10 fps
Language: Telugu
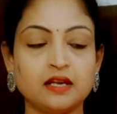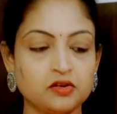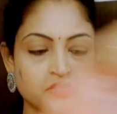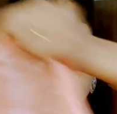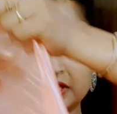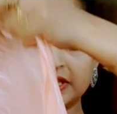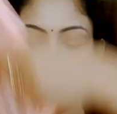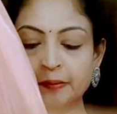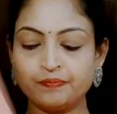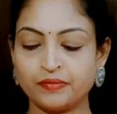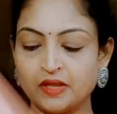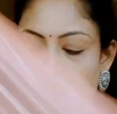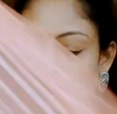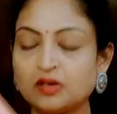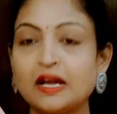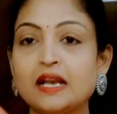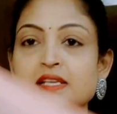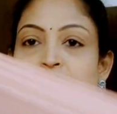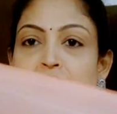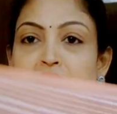ఇలా వచ్చింది సో
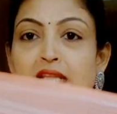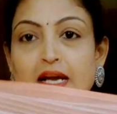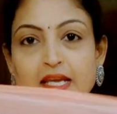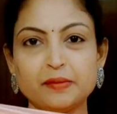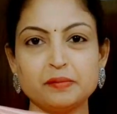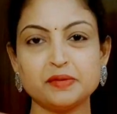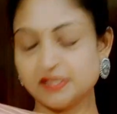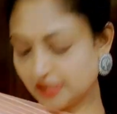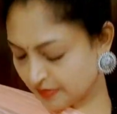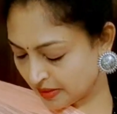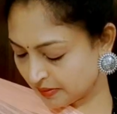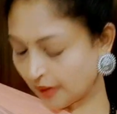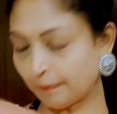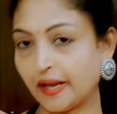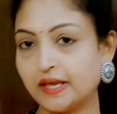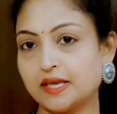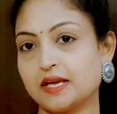కలర్స్ అనేది నాకేమనిపించిందంటే మనం ఇలా పైకి